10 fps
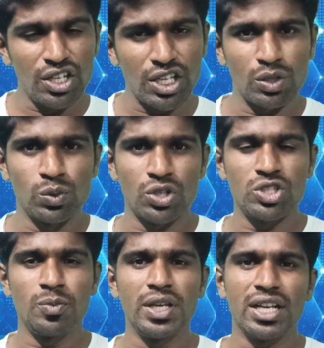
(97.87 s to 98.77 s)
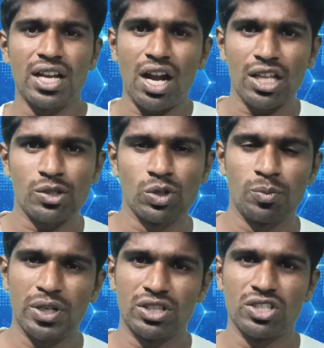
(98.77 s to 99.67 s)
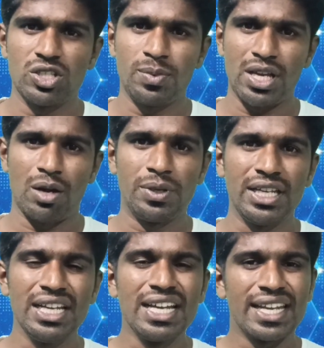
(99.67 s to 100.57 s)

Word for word: இன்றைக்கி ஒரு ஜிபி நாளைக்கு ஒரு பத்து ஜிபி அப்படி